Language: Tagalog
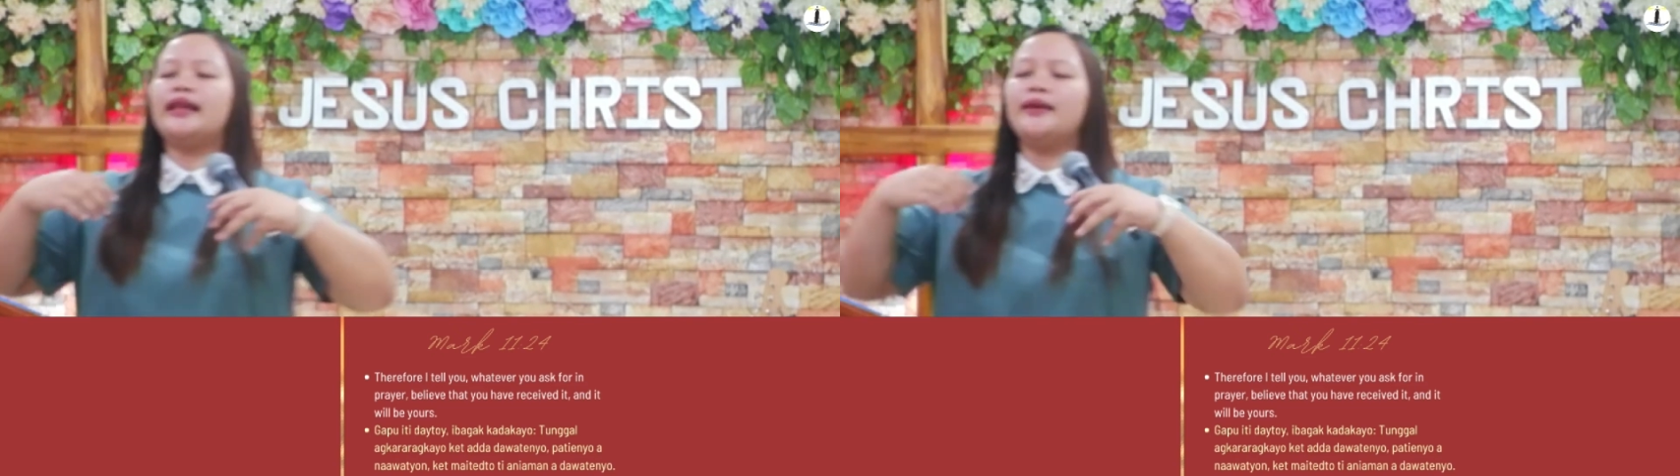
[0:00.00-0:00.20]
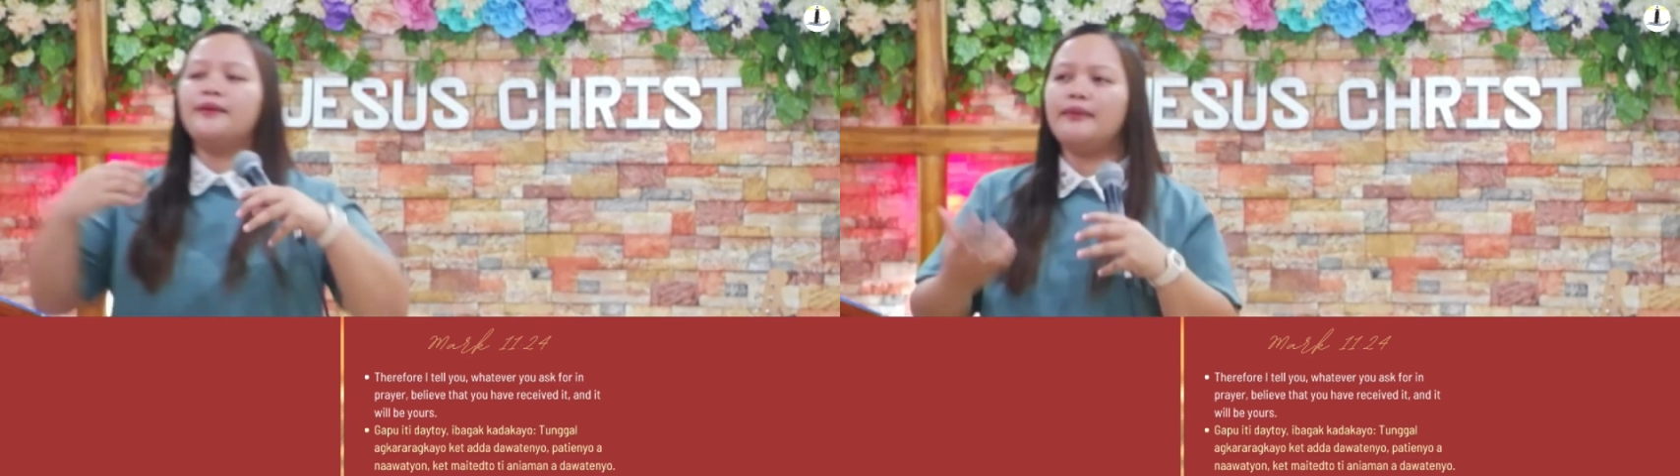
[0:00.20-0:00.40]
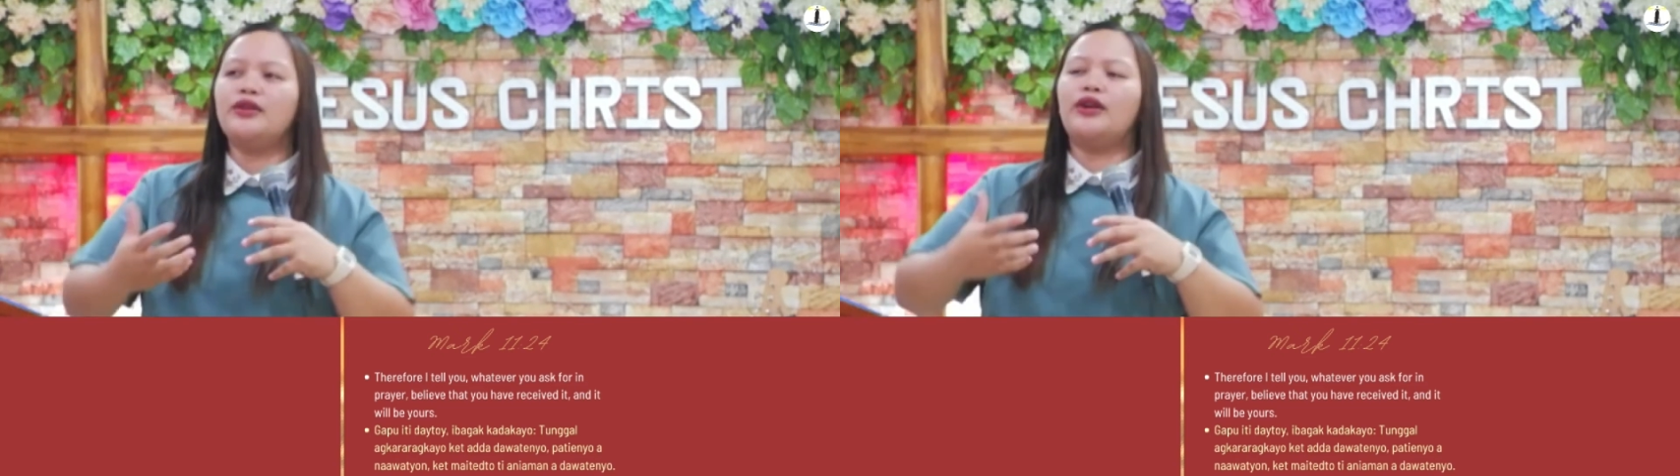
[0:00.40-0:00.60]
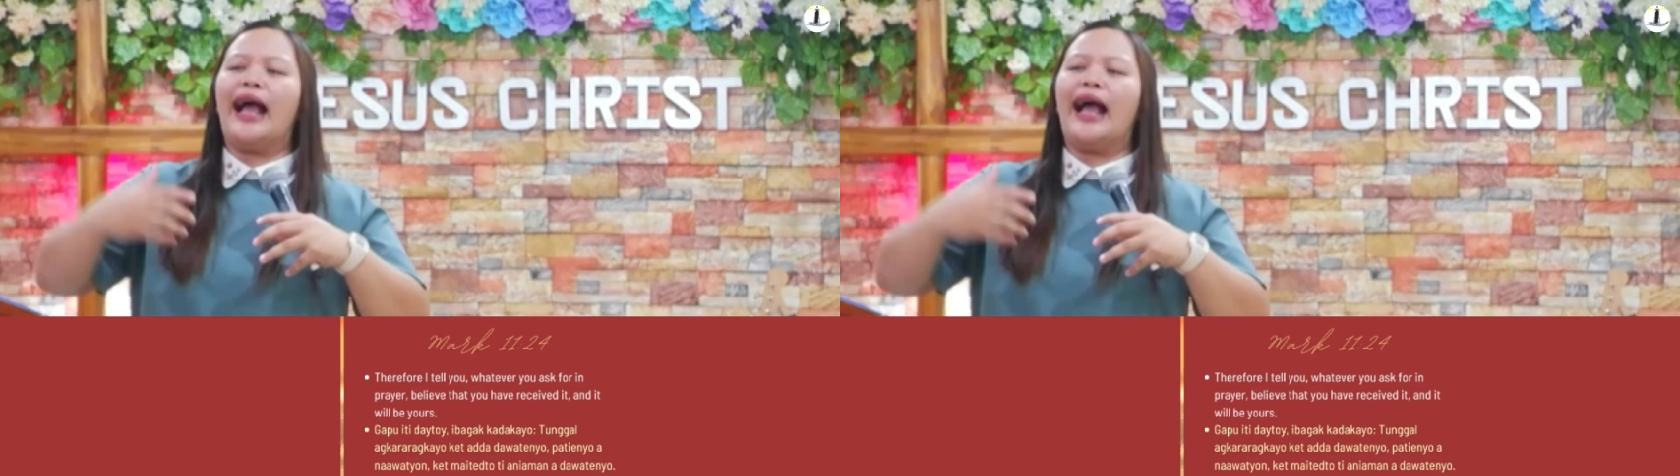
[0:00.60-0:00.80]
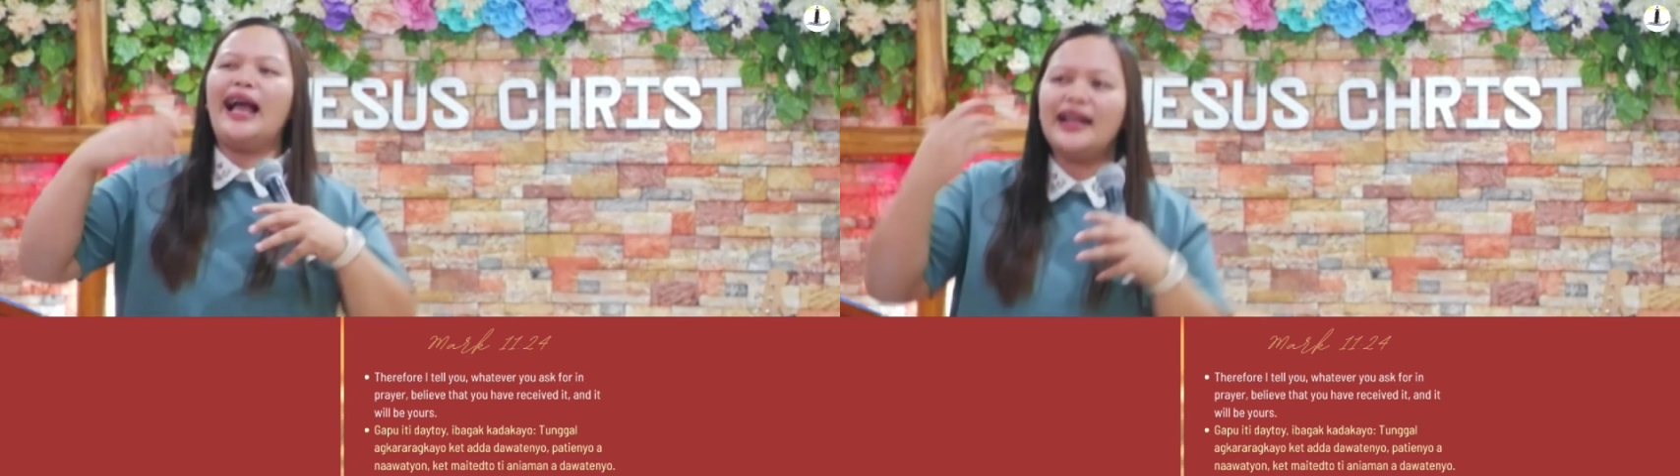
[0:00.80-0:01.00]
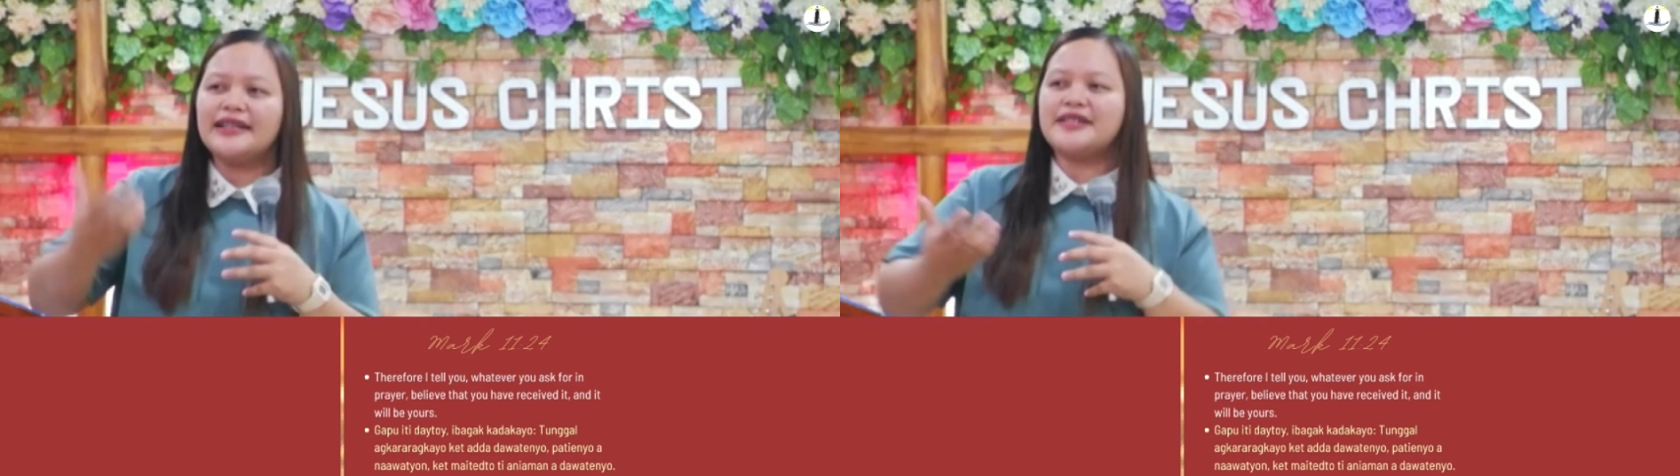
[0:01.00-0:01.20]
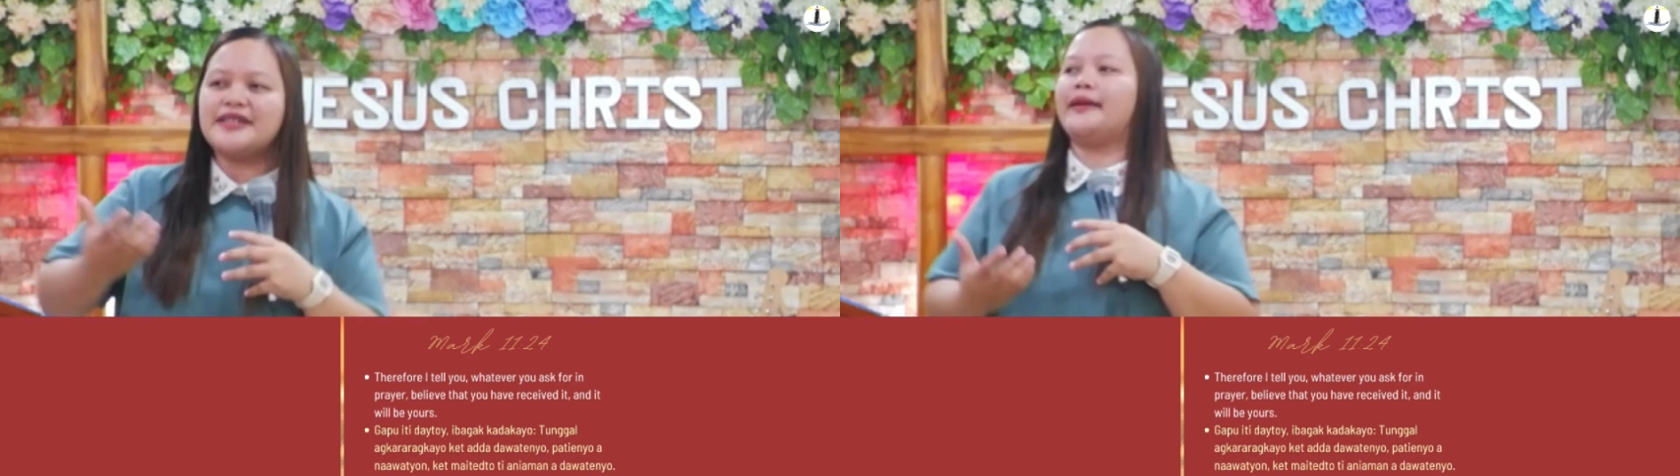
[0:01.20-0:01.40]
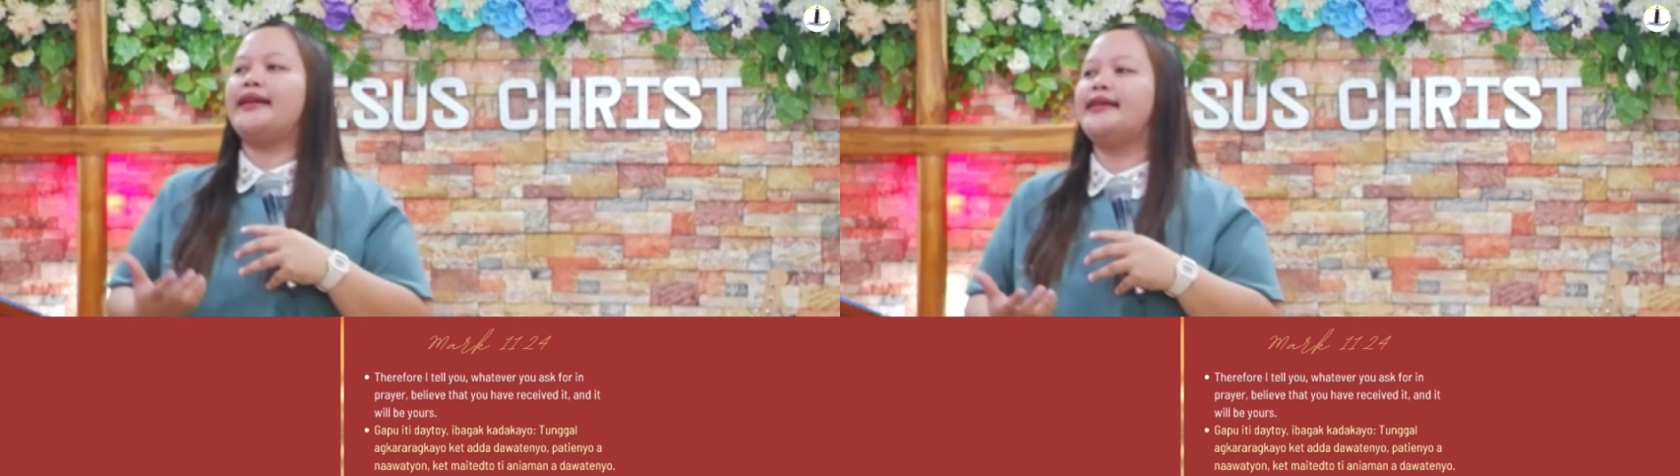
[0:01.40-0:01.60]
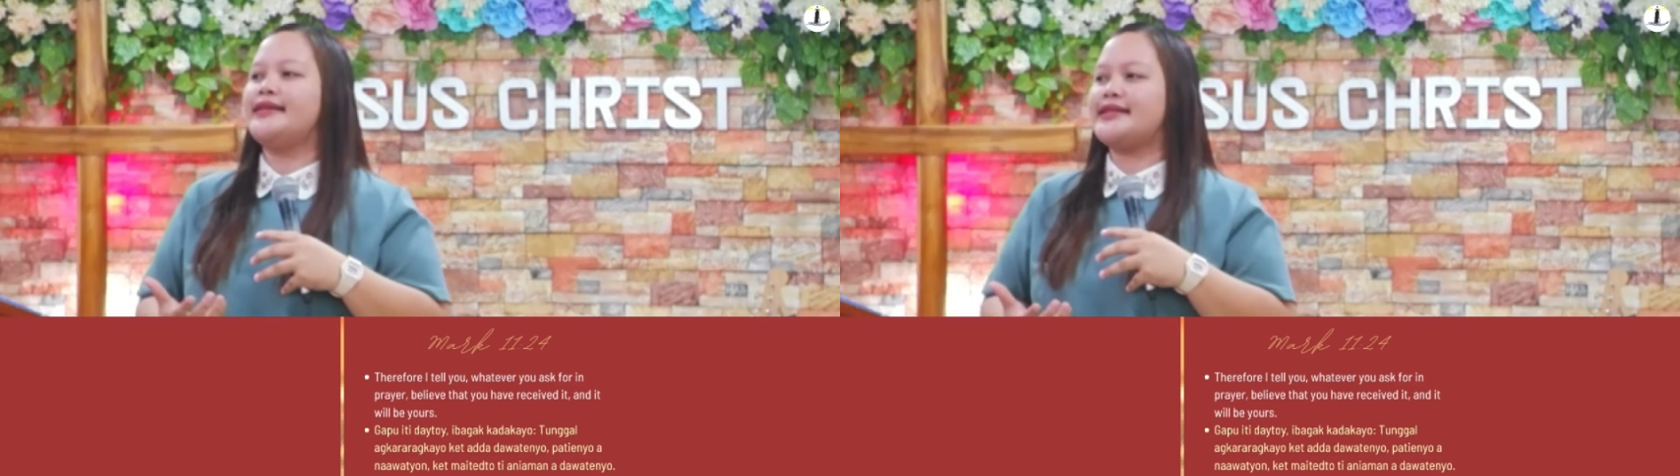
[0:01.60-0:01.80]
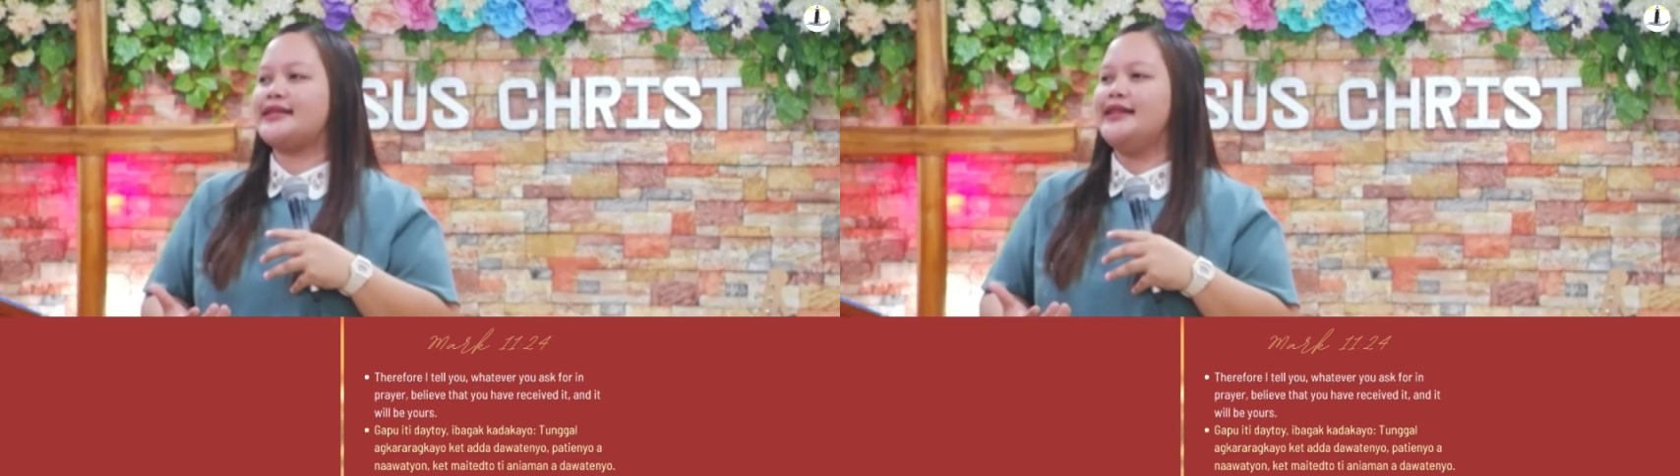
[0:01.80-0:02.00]
give Him your honest
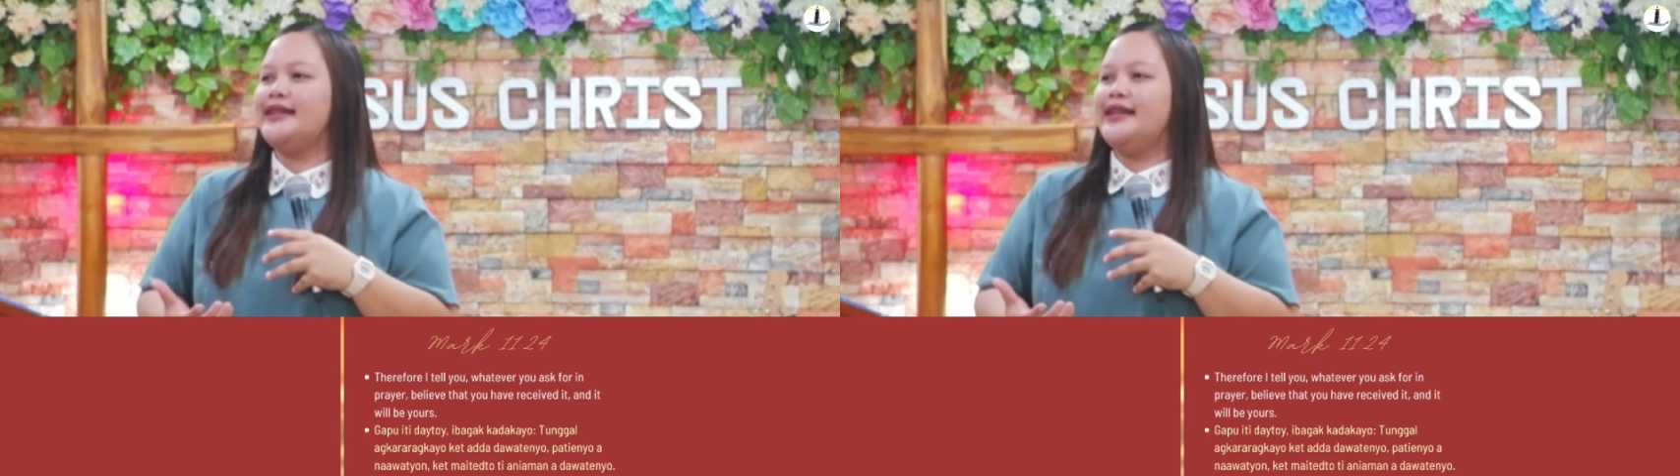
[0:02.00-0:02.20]
prayers,